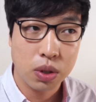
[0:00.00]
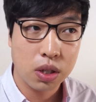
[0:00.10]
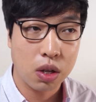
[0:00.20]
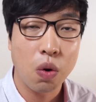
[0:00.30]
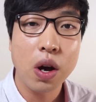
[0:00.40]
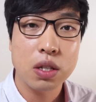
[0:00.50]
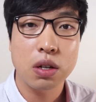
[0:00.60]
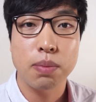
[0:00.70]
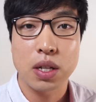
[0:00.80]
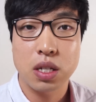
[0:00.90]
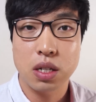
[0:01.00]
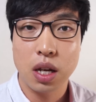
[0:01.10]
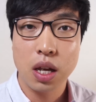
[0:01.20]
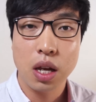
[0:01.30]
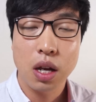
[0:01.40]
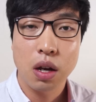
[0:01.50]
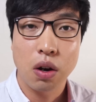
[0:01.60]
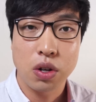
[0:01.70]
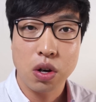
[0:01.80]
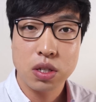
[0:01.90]
근데 영화에서는 마치 그게
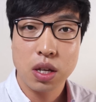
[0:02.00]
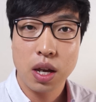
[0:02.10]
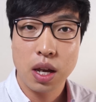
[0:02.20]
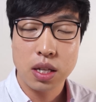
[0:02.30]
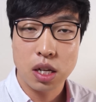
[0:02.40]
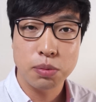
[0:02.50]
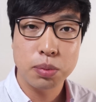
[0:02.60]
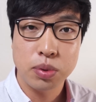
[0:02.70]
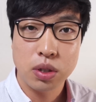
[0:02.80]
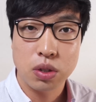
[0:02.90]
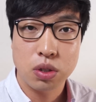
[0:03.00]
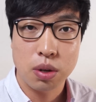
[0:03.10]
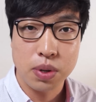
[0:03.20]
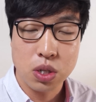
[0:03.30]
역사의 한 일부분인 것처럼